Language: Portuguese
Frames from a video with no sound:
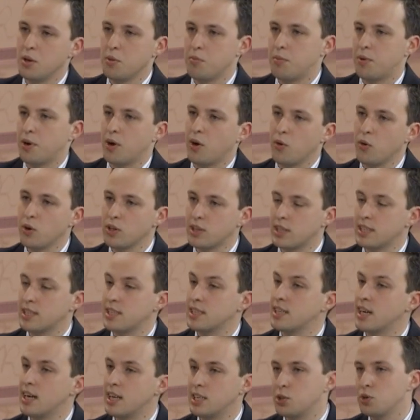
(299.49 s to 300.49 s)
para outra
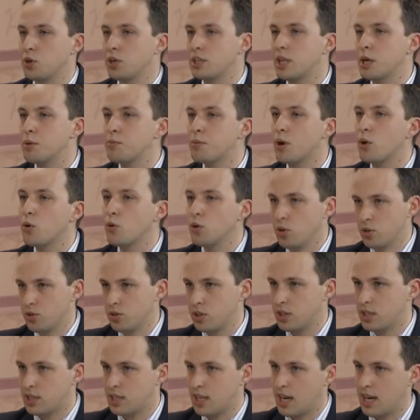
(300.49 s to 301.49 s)
cidade ou até para outro
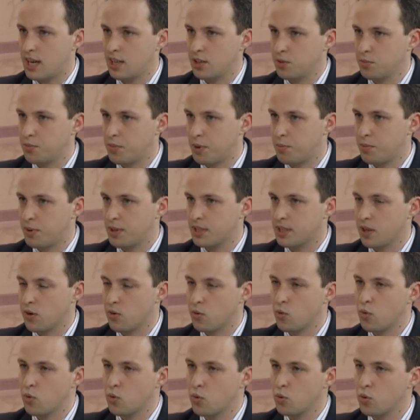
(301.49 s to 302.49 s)
estado para prestar um
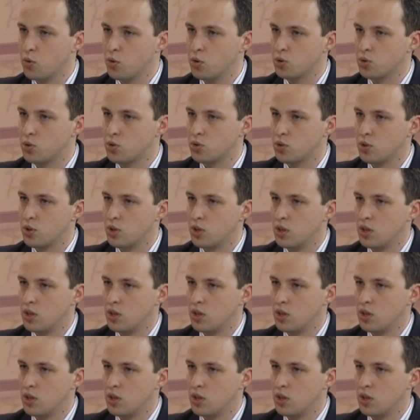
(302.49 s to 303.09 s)
concurso.